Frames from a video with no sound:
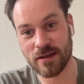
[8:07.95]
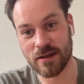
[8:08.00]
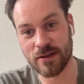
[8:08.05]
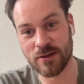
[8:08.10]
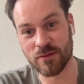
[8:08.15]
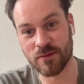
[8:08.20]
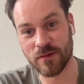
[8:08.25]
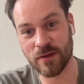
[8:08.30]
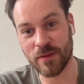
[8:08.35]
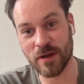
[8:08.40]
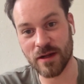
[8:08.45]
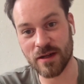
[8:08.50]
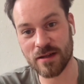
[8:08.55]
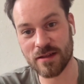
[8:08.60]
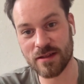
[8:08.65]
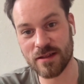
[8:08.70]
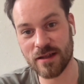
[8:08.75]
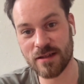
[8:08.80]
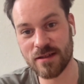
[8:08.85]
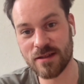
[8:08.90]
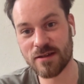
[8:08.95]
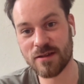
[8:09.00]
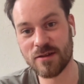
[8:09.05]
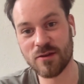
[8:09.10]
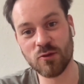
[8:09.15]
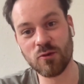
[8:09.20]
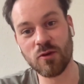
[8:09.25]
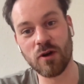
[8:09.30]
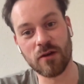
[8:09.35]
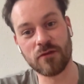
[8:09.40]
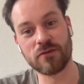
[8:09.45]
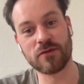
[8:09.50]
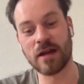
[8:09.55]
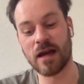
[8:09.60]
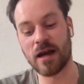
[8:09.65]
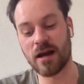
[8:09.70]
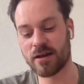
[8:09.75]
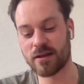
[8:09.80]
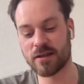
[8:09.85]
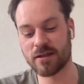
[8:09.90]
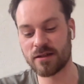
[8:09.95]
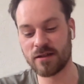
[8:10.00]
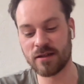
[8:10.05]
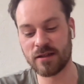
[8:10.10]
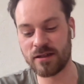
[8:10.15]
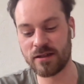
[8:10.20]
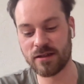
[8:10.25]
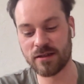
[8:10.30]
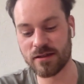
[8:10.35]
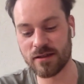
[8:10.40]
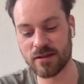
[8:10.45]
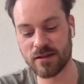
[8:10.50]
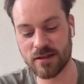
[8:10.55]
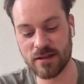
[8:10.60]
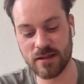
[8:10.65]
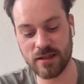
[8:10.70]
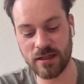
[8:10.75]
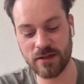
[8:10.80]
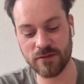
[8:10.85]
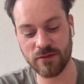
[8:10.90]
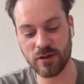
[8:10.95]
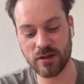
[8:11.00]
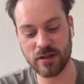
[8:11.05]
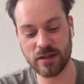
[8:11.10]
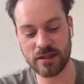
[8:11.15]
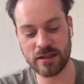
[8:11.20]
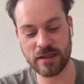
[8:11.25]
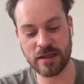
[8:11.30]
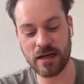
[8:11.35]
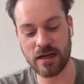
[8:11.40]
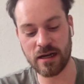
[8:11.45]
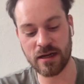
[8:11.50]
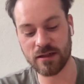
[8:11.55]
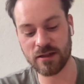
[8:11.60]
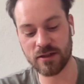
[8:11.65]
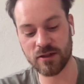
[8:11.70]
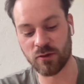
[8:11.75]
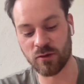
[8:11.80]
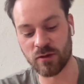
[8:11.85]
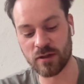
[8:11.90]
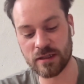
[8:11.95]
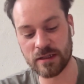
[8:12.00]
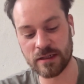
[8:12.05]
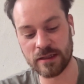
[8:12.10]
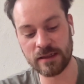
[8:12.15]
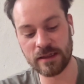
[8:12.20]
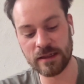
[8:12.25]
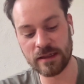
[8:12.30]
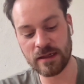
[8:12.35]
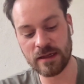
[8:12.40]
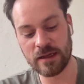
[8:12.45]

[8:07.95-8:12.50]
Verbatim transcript: Also mhm. wenn man das jetzt zu oft Nachrichten liest, das zieht wirklich derartig runter.